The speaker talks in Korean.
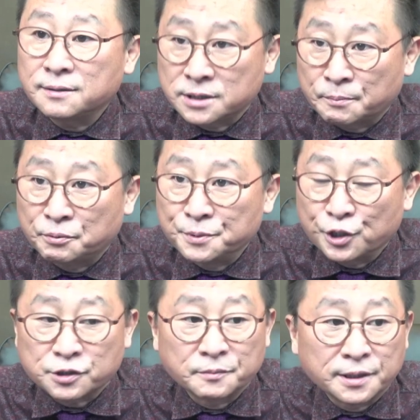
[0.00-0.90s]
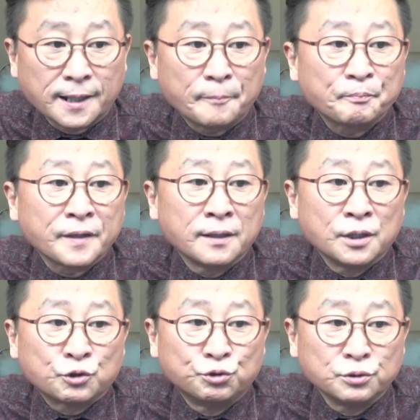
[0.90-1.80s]
제품이었습니다.
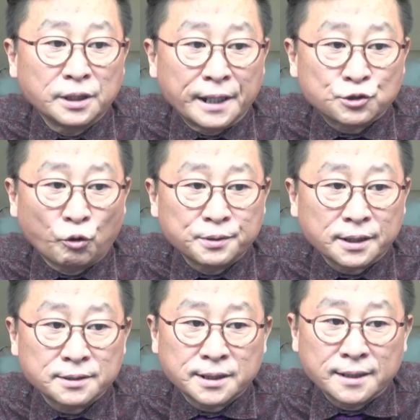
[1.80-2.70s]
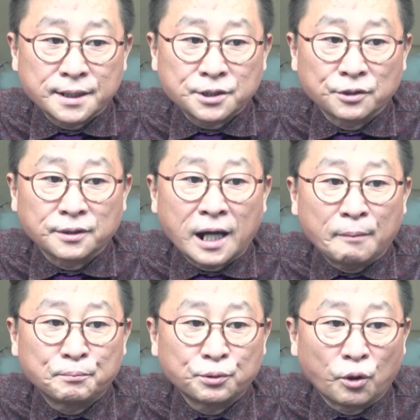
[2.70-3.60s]
국내 소비자들 사이에선
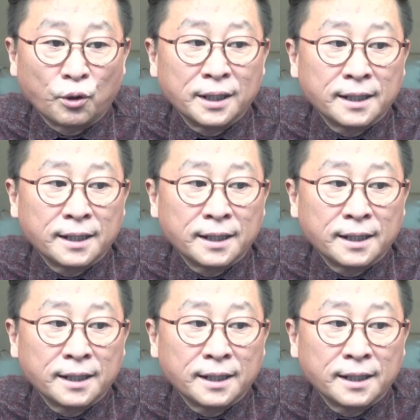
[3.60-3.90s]
앞으로